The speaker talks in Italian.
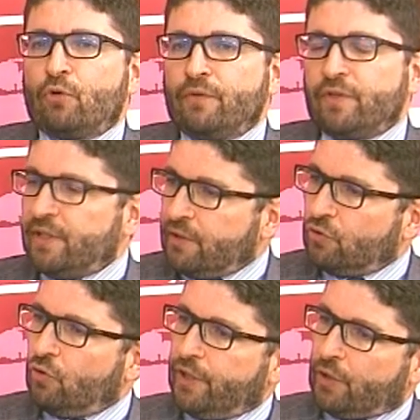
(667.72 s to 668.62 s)

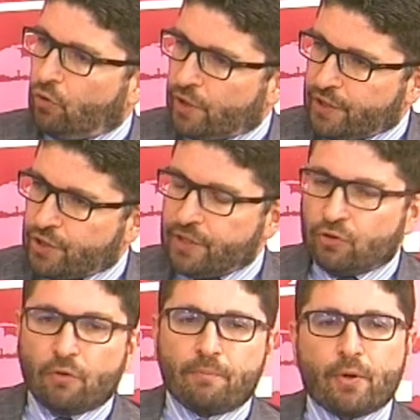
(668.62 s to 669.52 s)
rivedendo e
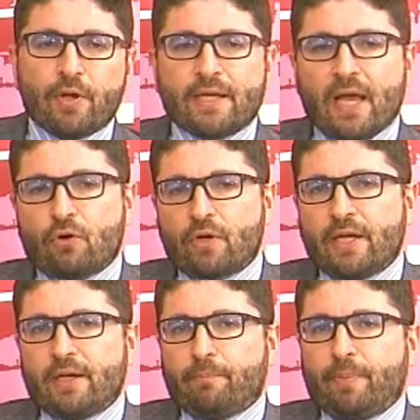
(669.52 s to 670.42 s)
correggendo. Beh. Però è chiaro
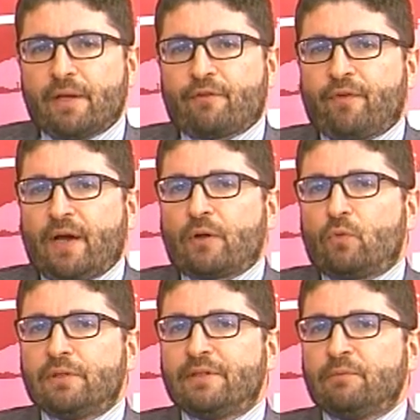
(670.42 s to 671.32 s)
che per fare
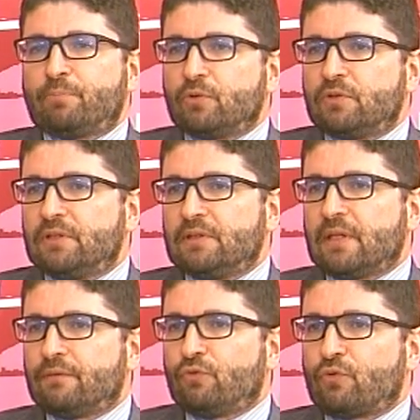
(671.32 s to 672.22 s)
quel tipo di
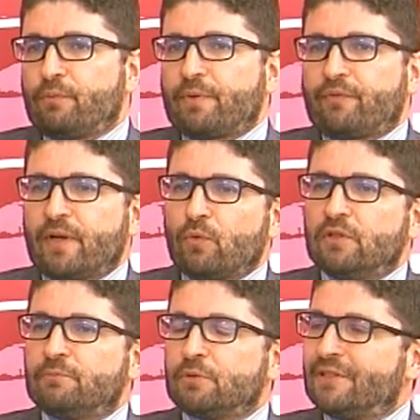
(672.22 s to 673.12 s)
lavoro, per fare quel
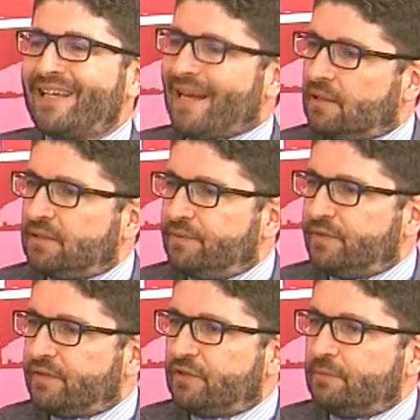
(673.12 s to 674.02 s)
tipo di grande
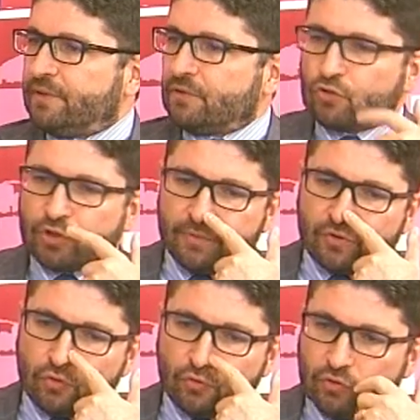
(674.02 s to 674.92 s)
investimento, c'è
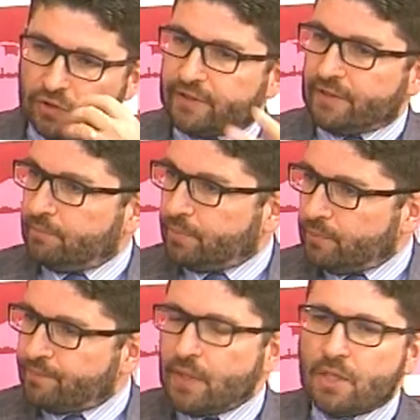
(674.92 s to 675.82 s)
bisogno di
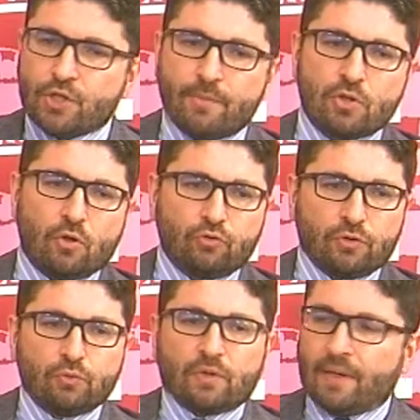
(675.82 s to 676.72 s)
tempo, c'è bisogno
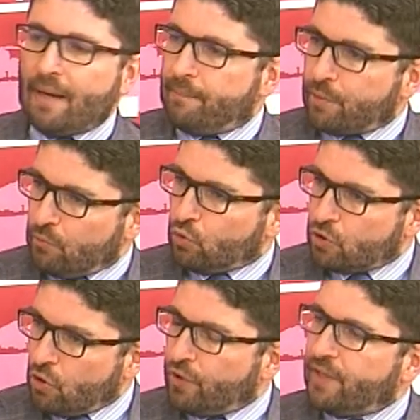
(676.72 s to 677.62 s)
di una ah,
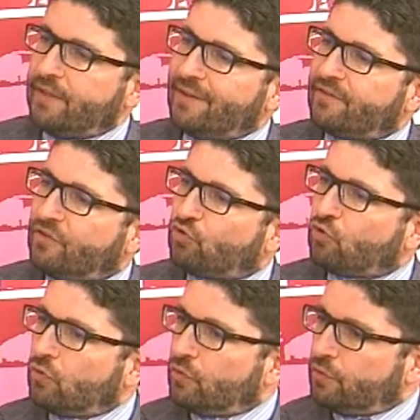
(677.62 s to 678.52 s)
promozione nel
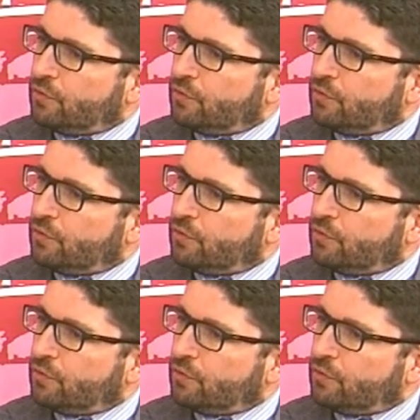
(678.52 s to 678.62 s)
senso